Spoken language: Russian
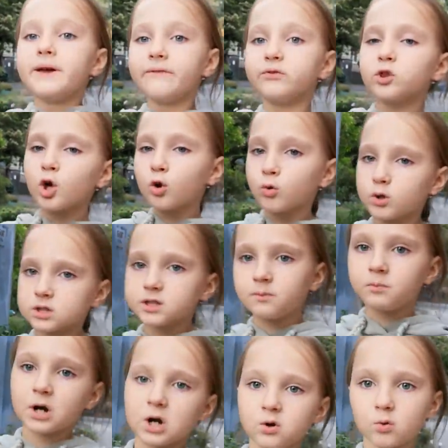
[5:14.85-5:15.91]
Меня второй
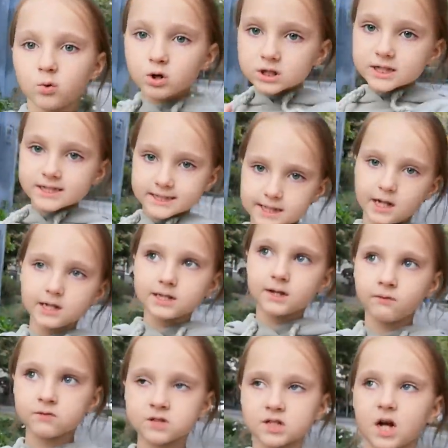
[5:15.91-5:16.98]
забрали, он
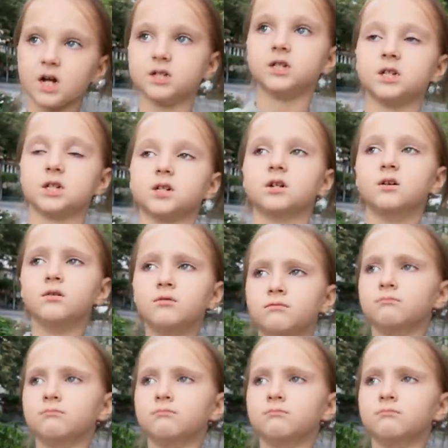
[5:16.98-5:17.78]
остался в садике.